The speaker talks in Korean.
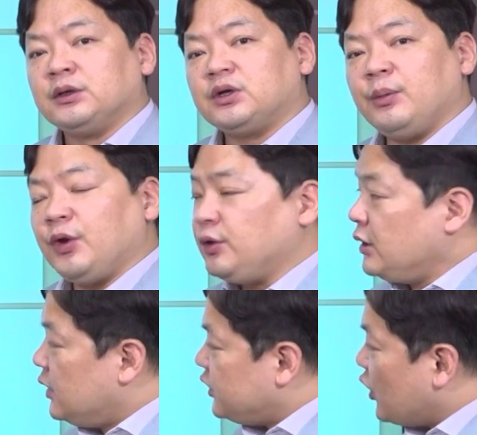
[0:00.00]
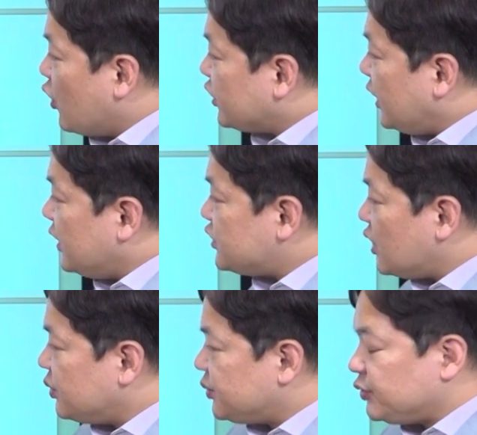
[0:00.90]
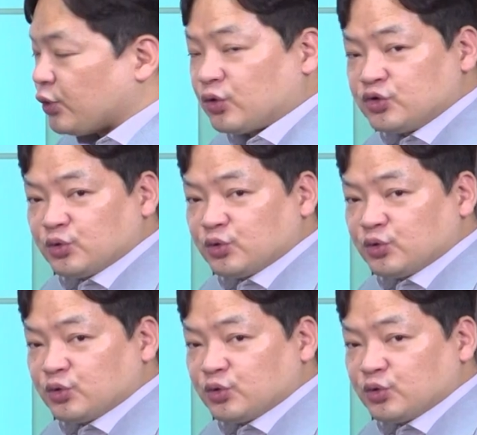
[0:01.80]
그러면 여기에 일정 부분 어느